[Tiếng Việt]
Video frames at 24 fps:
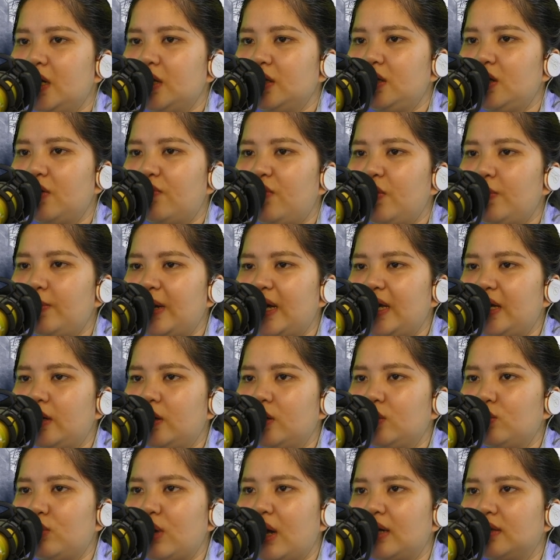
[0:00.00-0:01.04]
Giờ phút này,
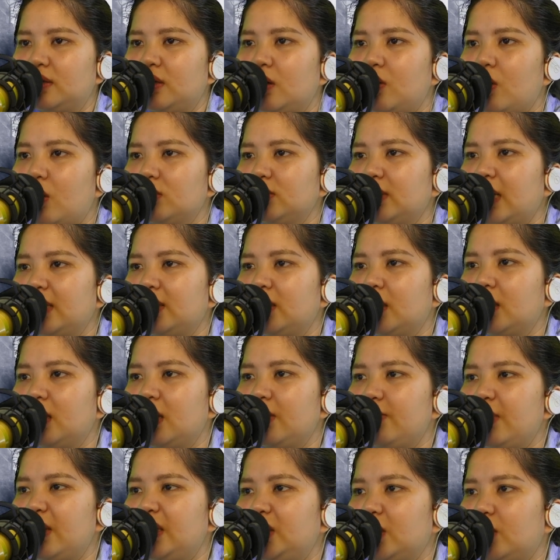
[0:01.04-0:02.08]
toàn thân ngón tay thần
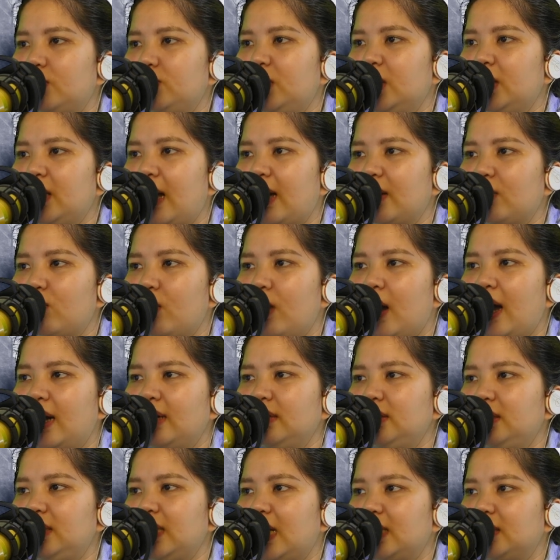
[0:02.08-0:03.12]
linh bên trong thức hải của
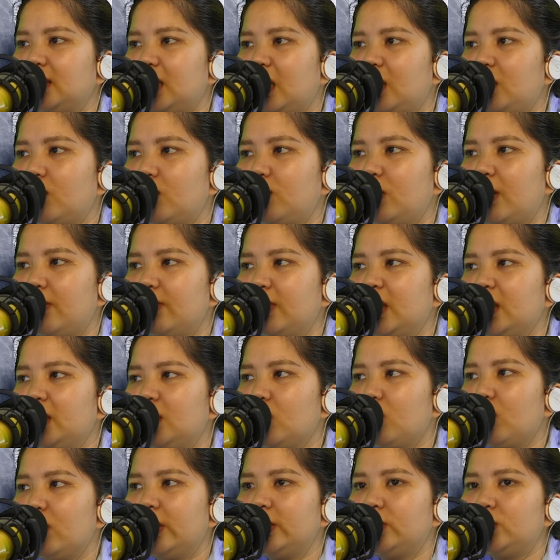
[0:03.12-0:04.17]
hắn tràn ra đậm khí
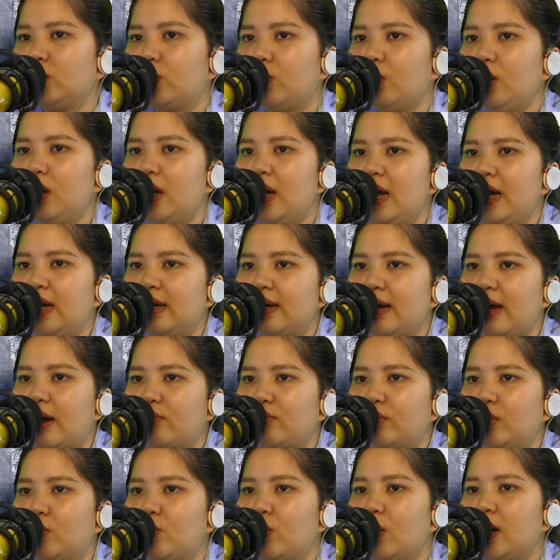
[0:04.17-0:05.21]
tức nguyên chủ
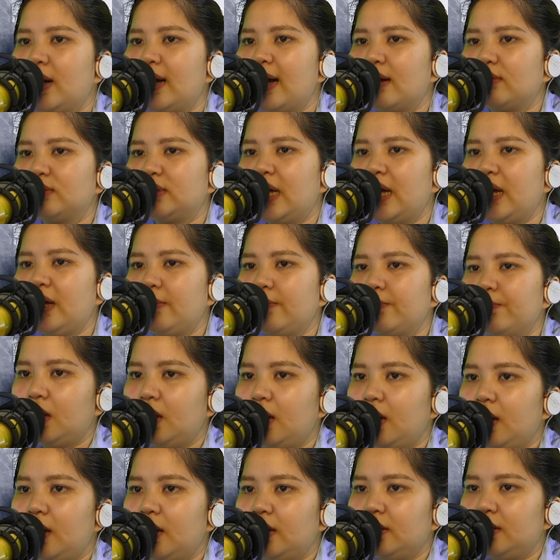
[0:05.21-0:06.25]
đang uy khuất gào thét.
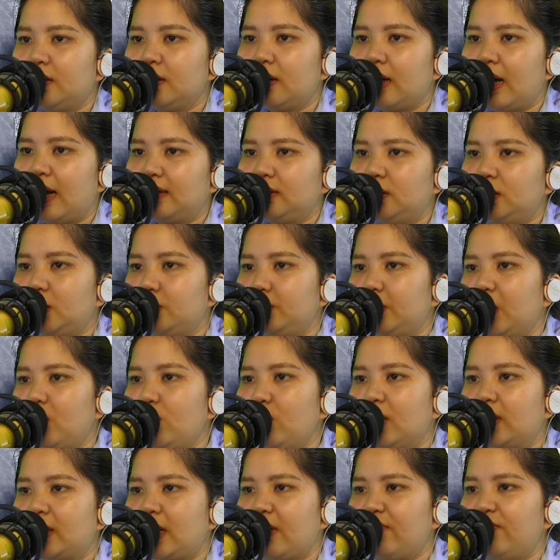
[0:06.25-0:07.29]
Thức ăn trong tiếng
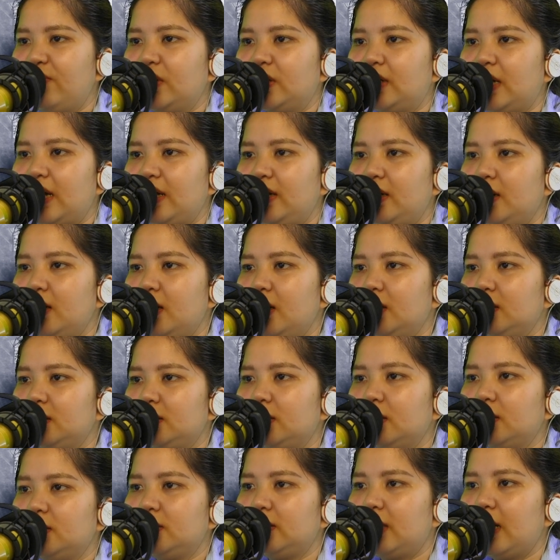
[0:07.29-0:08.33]
nguyệt đại vực này,
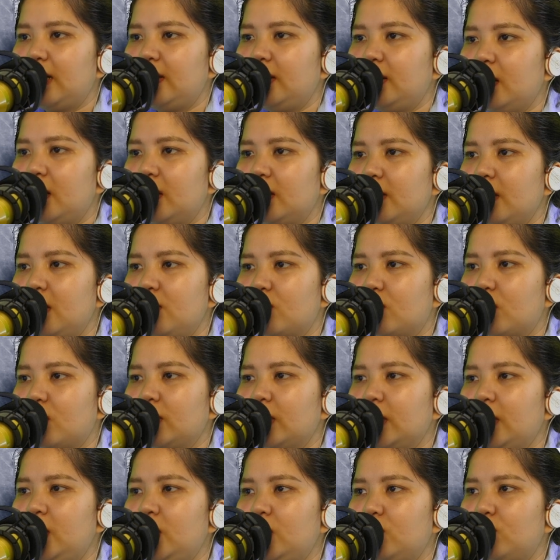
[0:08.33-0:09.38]
từng tên đều có
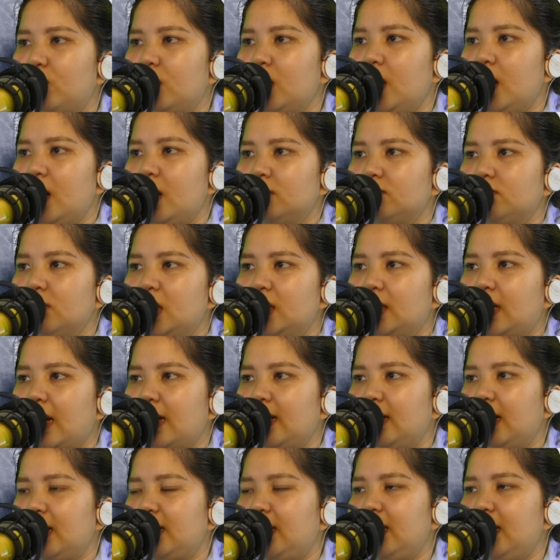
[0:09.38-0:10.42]
ký hiệu, bất
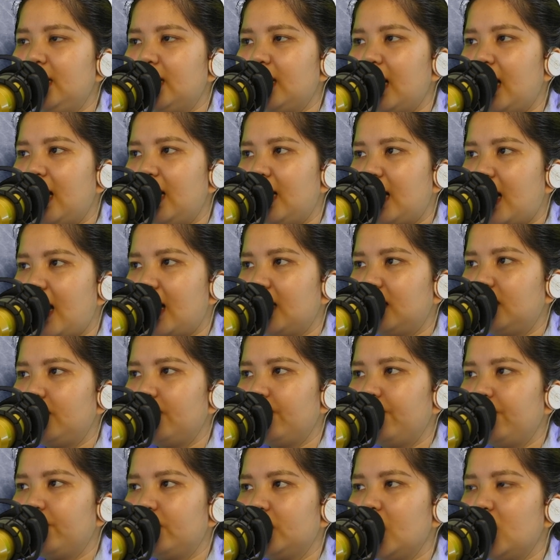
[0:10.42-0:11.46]
kể là giết hay là ăn,
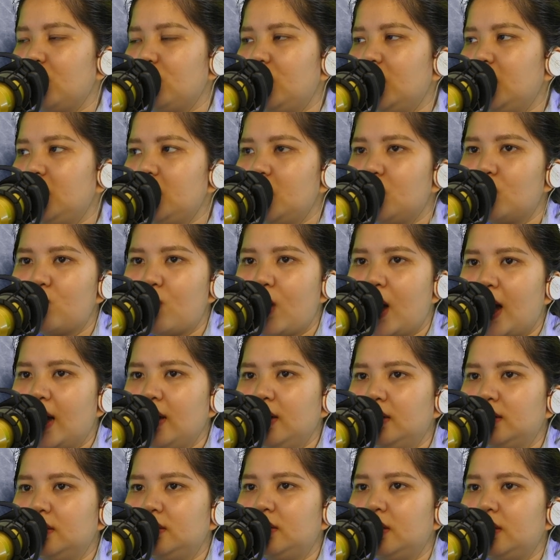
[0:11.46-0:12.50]
đều dính nhân
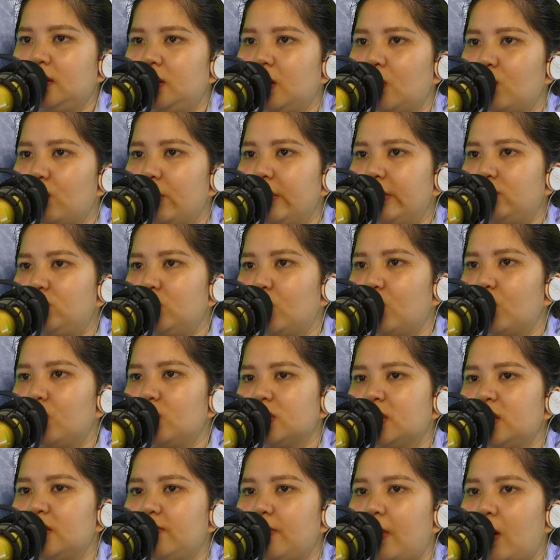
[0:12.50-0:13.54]
quả, thừa nhận nguyên chủ
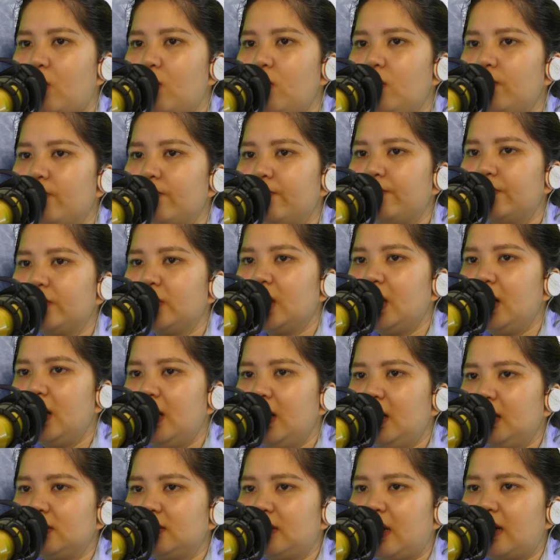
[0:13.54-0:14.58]
của xích mẫu.
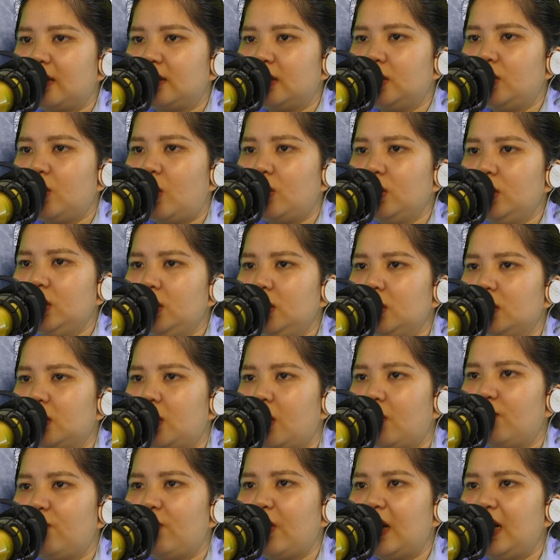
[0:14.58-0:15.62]
Ta đã nói,
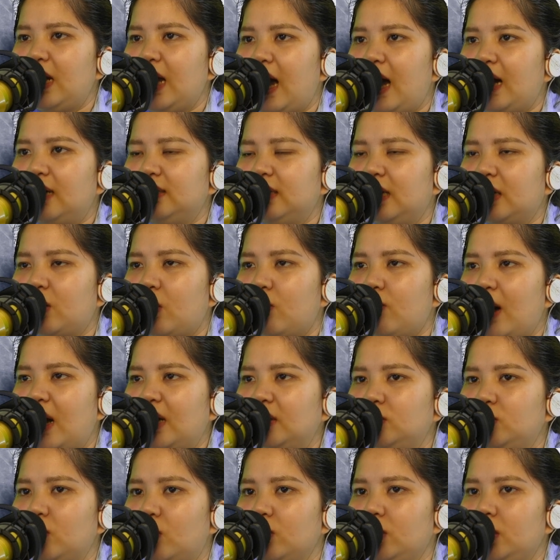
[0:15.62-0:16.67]
không phải là ăn hay không
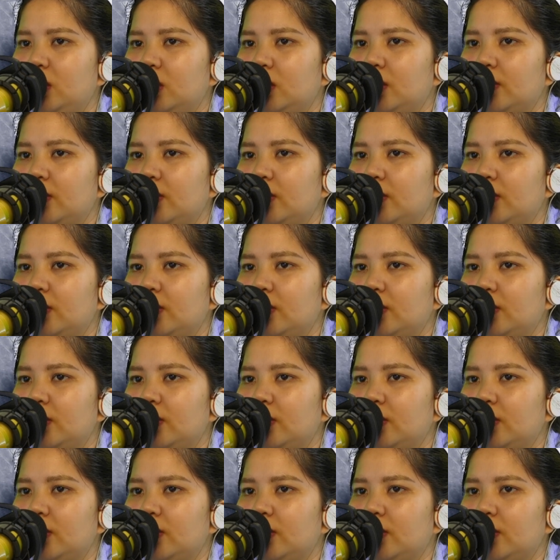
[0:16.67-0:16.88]
ăn rồi.